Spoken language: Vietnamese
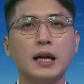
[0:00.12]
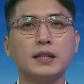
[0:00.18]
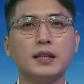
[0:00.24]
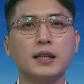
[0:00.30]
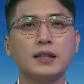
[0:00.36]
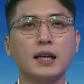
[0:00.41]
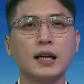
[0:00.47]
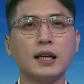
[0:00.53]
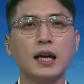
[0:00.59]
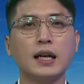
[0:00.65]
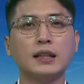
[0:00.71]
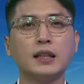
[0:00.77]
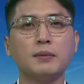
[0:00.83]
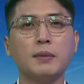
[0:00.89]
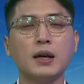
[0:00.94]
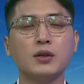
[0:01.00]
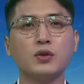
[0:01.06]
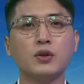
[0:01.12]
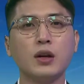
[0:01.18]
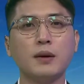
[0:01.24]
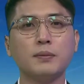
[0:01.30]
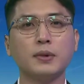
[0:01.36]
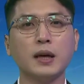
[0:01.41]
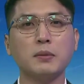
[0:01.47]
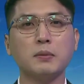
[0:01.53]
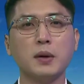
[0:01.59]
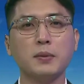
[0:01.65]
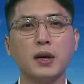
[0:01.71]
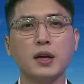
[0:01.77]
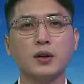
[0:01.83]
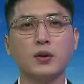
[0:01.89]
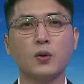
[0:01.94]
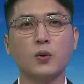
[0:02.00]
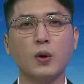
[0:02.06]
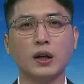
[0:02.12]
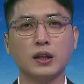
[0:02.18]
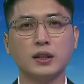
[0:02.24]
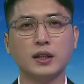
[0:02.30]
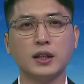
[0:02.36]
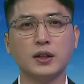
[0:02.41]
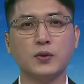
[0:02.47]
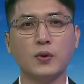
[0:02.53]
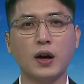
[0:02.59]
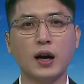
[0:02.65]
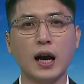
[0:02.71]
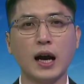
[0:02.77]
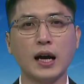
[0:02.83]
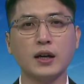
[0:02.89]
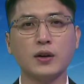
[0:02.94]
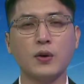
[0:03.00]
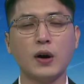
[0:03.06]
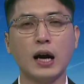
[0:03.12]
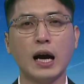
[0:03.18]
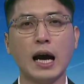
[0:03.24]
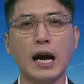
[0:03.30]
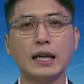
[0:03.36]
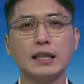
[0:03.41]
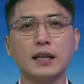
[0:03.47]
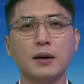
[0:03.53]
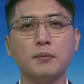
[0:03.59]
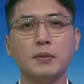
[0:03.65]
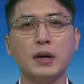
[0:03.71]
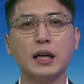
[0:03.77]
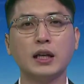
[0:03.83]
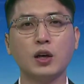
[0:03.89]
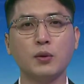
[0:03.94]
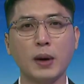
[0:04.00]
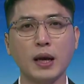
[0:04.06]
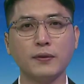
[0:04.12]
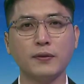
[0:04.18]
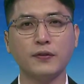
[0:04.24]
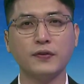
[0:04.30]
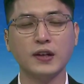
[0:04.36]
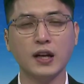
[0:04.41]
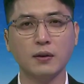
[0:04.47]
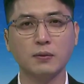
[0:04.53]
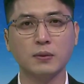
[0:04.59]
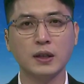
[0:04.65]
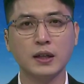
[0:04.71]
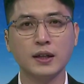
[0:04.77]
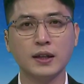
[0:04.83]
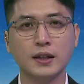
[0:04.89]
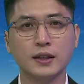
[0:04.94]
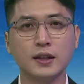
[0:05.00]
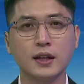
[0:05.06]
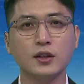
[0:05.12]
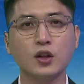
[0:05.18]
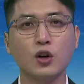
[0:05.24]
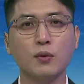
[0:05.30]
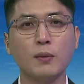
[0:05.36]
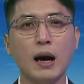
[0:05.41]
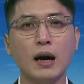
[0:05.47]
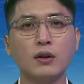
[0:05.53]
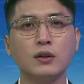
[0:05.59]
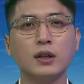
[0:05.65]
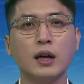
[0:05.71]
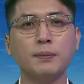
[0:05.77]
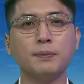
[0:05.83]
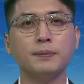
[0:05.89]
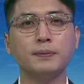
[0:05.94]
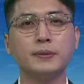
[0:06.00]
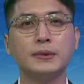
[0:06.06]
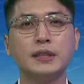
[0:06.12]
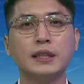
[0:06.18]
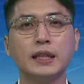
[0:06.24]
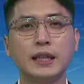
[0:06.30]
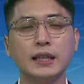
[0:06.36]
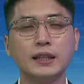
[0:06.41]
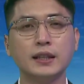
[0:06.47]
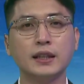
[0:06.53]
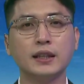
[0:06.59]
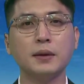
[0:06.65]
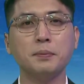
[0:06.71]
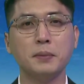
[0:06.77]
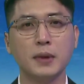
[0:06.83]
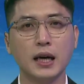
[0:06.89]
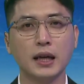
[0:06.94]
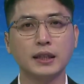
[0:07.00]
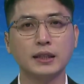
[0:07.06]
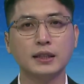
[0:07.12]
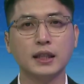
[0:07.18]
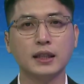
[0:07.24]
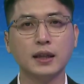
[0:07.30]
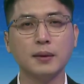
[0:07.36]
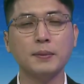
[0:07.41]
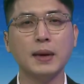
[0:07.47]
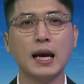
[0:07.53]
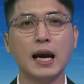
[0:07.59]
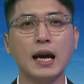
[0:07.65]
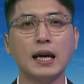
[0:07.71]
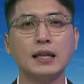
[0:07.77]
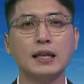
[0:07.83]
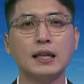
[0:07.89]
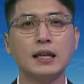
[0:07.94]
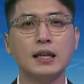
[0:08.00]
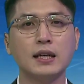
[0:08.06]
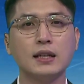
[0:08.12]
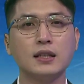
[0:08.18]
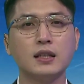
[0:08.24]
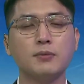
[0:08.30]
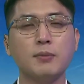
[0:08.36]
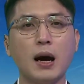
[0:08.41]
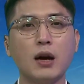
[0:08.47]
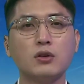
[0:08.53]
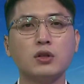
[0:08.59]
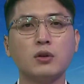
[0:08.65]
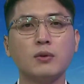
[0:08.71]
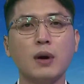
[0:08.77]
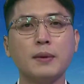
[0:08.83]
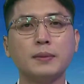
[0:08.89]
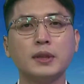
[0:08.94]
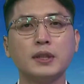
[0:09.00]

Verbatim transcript: 7 giờ sáng nay, tâm bão số 5 cách bờ biển Quảng Trị, Quảng Ngãi khoảng 210 km về phía đông. Cường độ bão cấp 9 tới cấp 10, giật cấp 12. Dự báo trong